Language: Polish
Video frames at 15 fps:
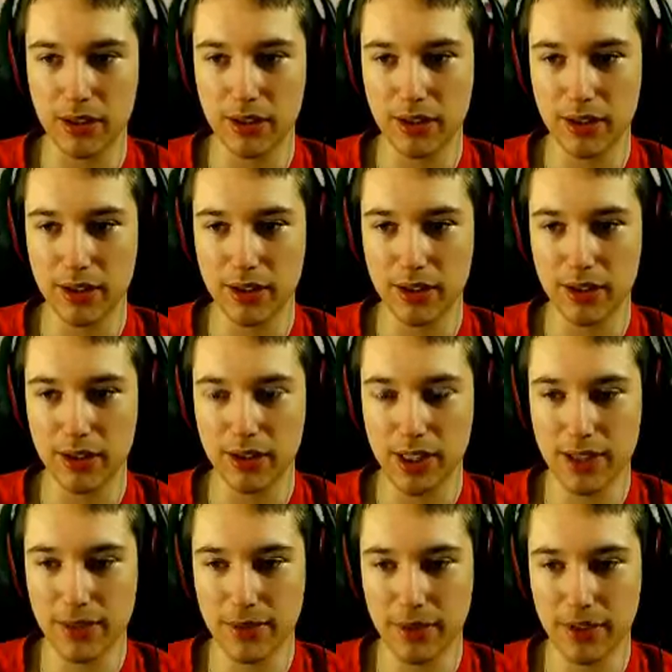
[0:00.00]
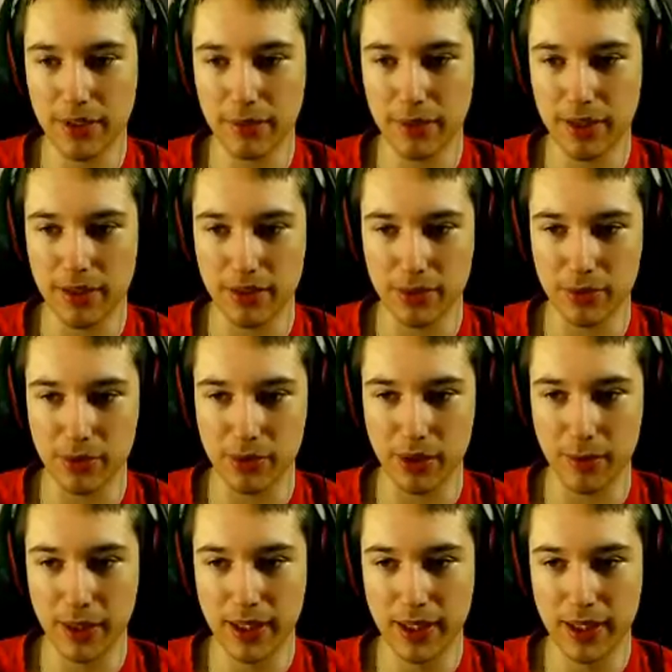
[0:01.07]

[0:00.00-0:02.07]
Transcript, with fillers: No, ale tego lasu jednak bardzo dużo nie ma.